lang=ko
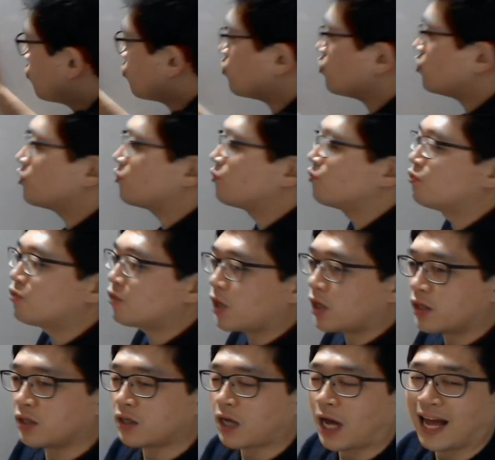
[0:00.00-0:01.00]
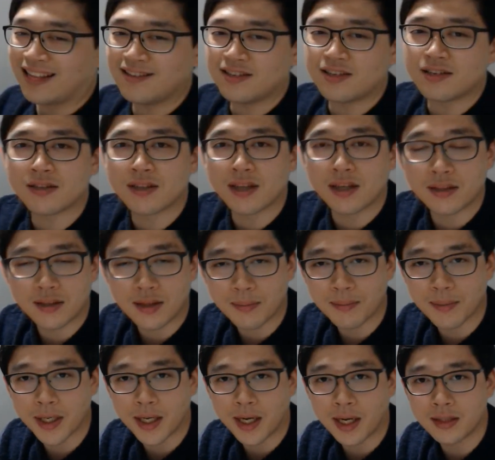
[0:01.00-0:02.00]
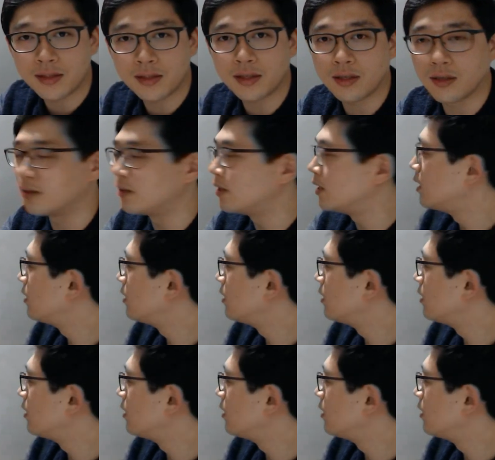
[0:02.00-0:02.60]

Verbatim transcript: 수 있는 무게는 한정돼 있단 말이에요. 한정.